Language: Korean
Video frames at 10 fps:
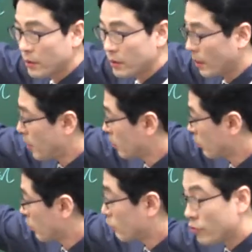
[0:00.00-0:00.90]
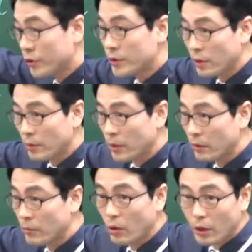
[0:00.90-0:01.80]
남양주 둘 수 있죠, 그러면?
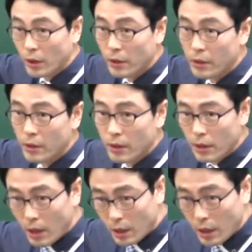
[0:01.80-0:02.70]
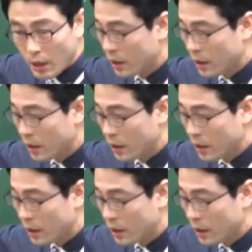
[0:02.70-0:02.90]
몇 개? 하나.